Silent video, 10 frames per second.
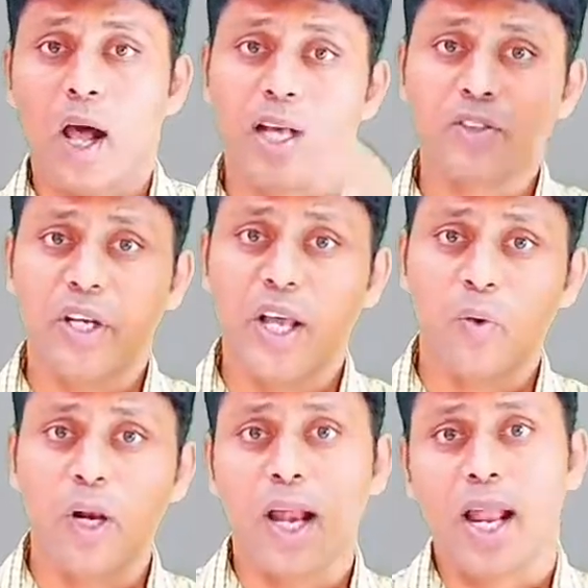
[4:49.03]
లాస్ట్ ఇయర్
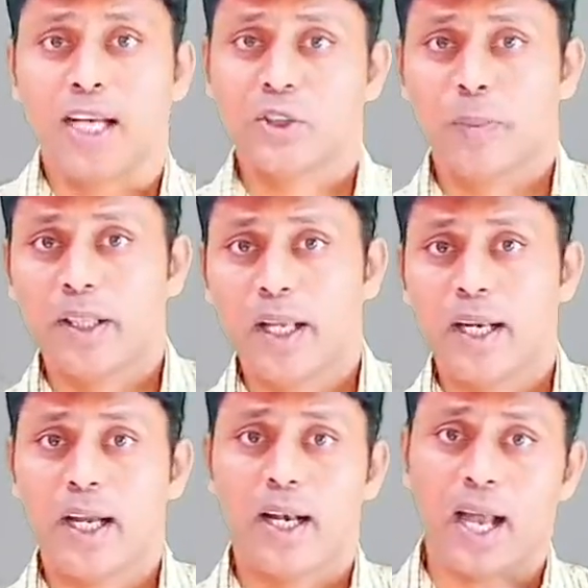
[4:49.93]
ఉన్నా లాస్ట్ మంత్
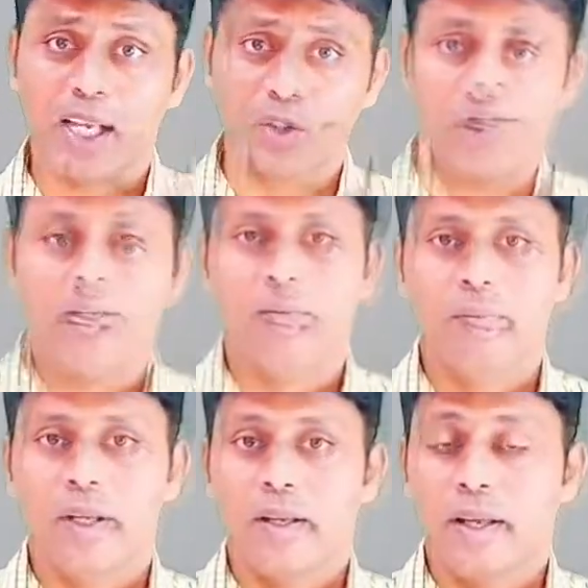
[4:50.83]
అయినా లాస్ట్ వీక్
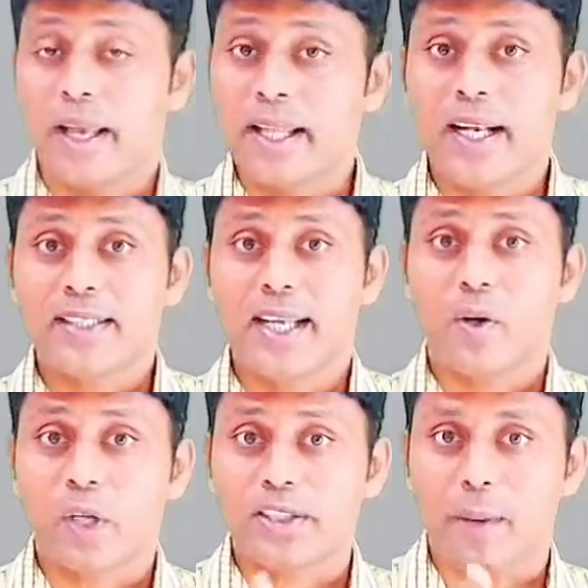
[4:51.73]
అయినా ఏదైనా
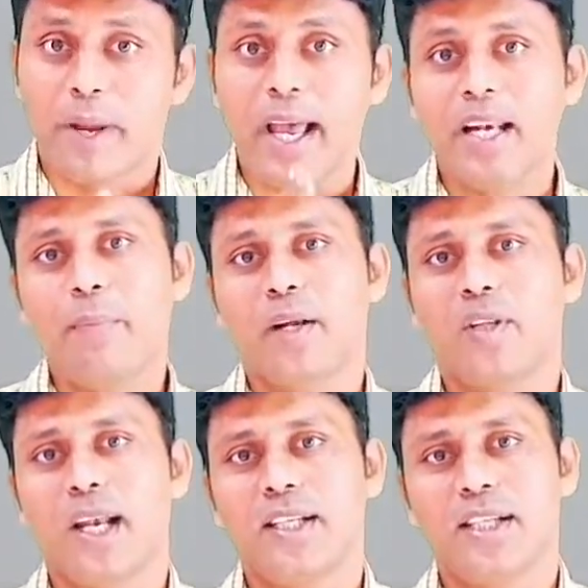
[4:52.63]
సరే ఒక సమయాన్ని
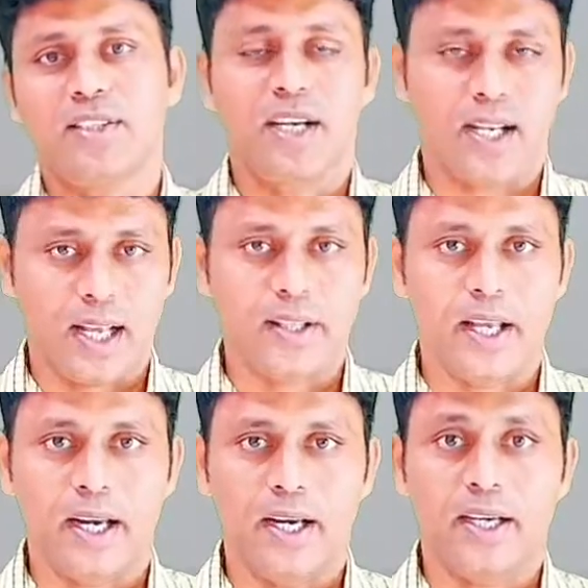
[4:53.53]
మనకు
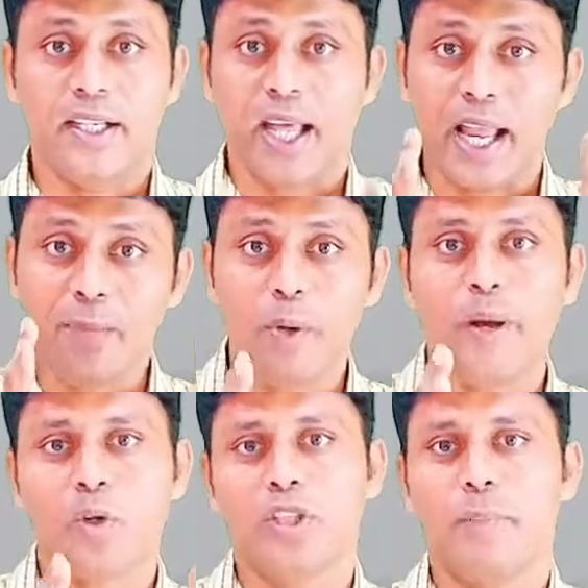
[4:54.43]
తెలియచేసినట్లయితే టైంని
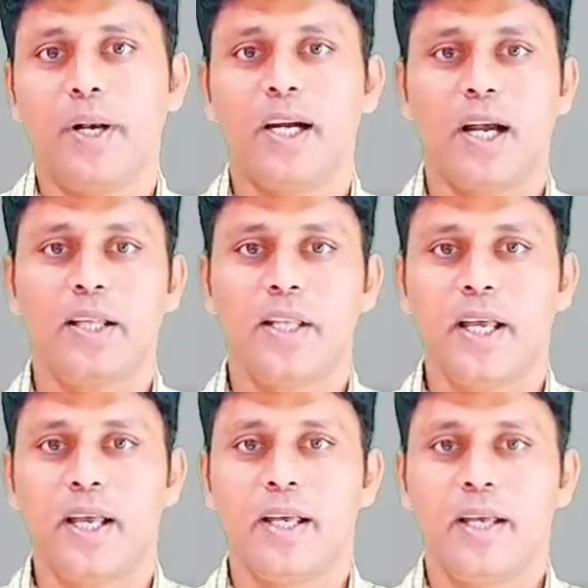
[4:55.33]
మనకు
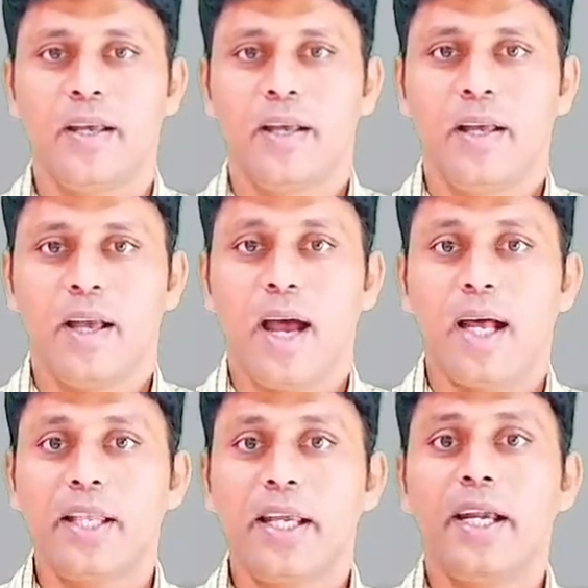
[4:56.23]
చెప్పినట్లయితే
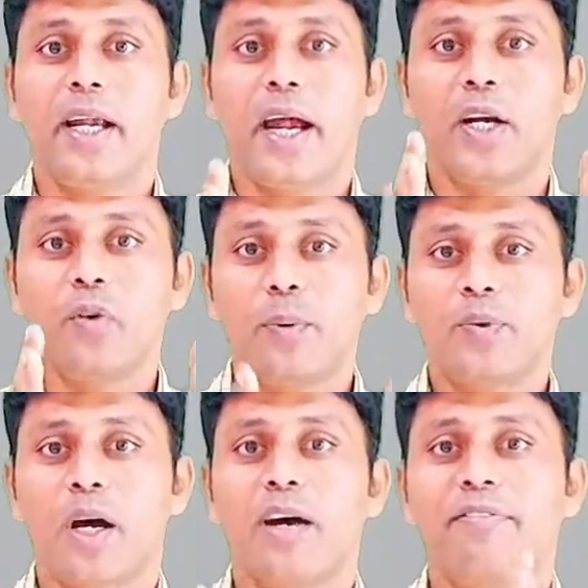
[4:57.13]
అది
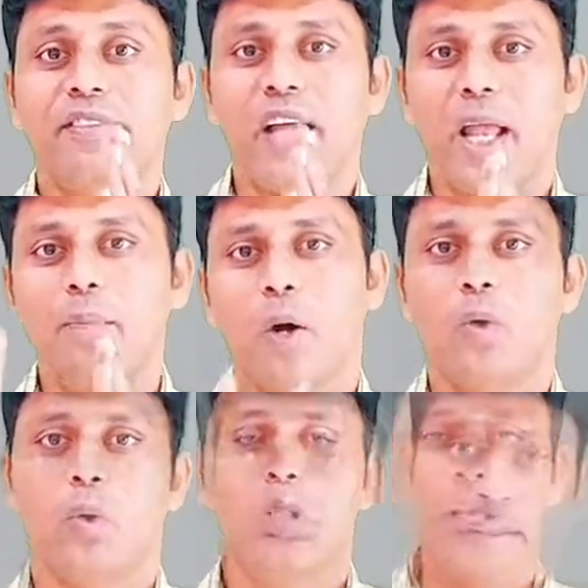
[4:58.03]
అడ్వర్బ్స్ ఆఫ్ టైం
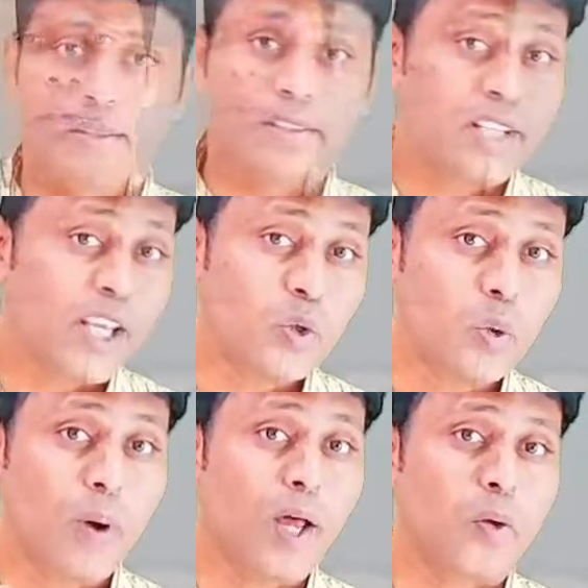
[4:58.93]
అవుతుంది సీ యు
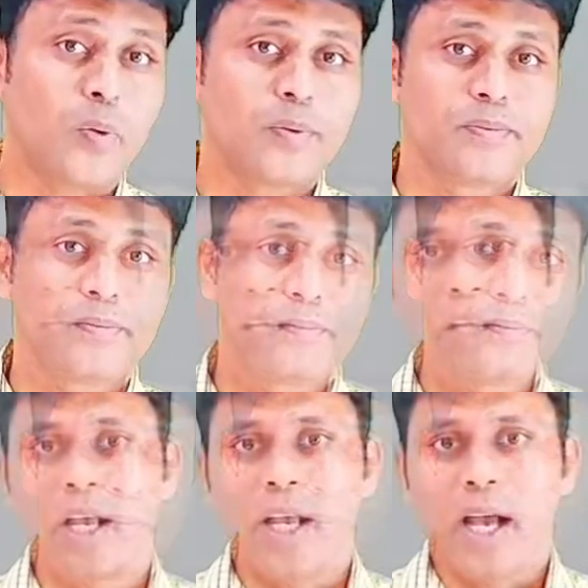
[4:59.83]
టుమారో
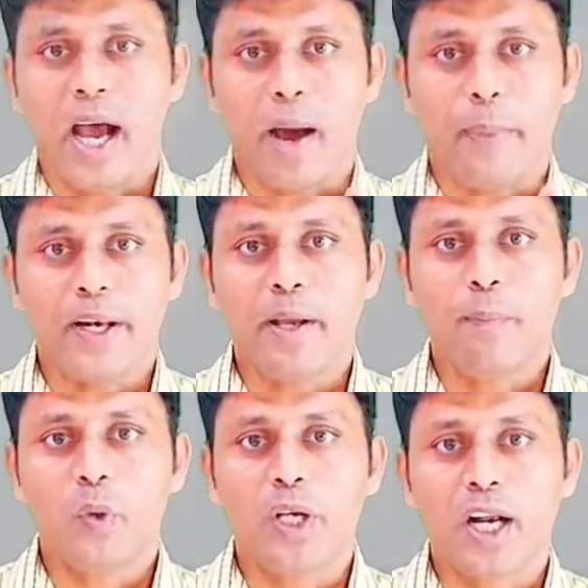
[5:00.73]
ఆ పని
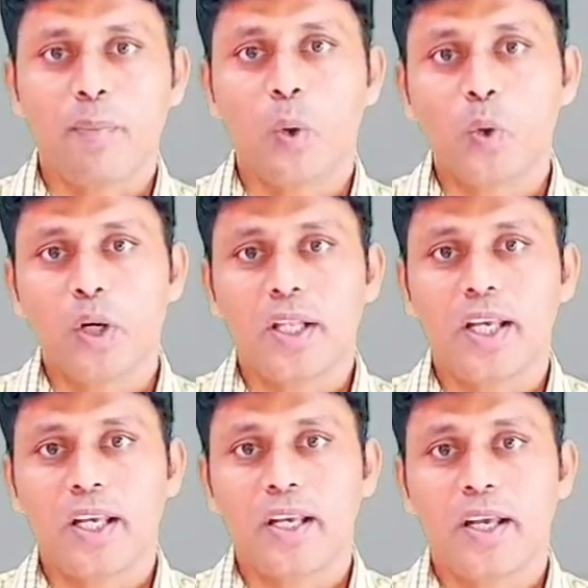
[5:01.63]
ఎప్పుడు
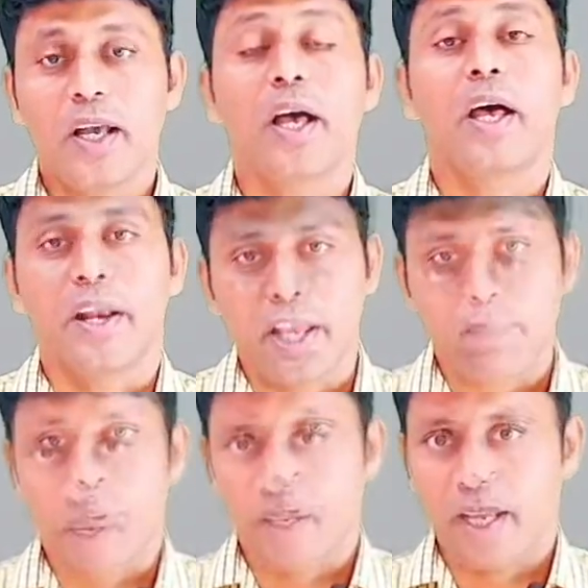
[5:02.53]
జరగబోతున్నది
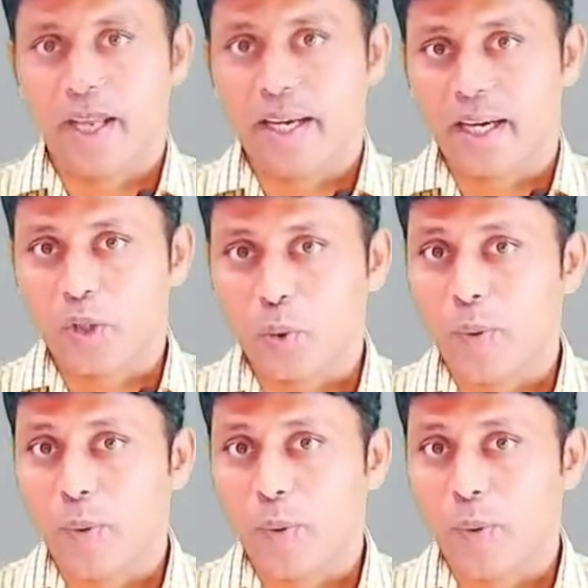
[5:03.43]
రేపట్టే ఇక్కడ